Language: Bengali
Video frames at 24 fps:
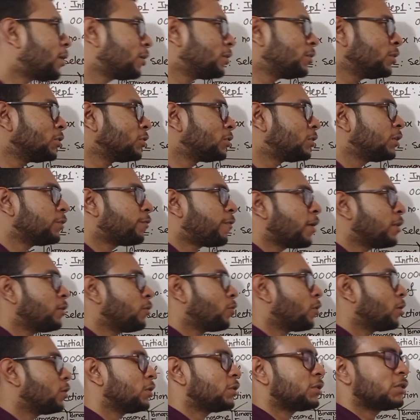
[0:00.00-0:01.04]
আমরা একটা জিনিস ডিফাইন
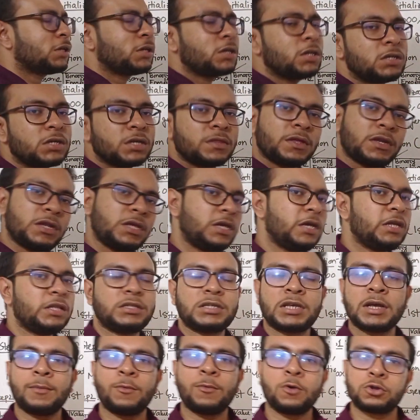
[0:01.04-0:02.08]
করে দিচ্ছি নিজেদের
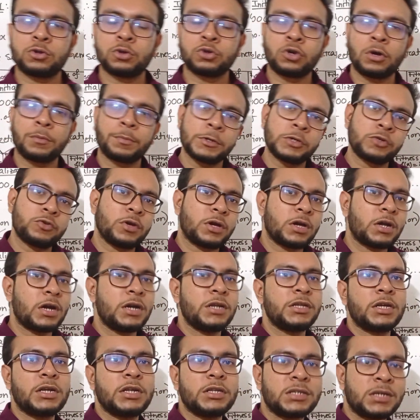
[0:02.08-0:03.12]
ইচ্ছা মতো সবকিছু এখানে
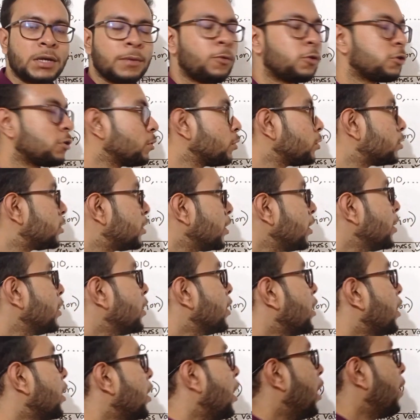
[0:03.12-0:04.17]
নিজের ইচ্ছা মতো হচ্ছে
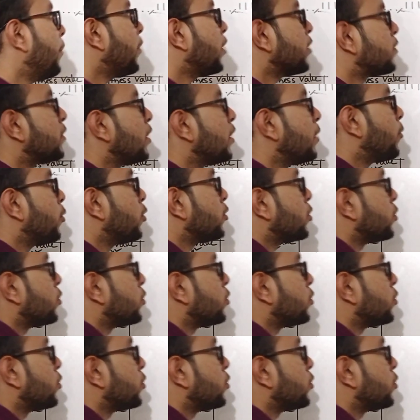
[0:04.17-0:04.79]
আমরা সে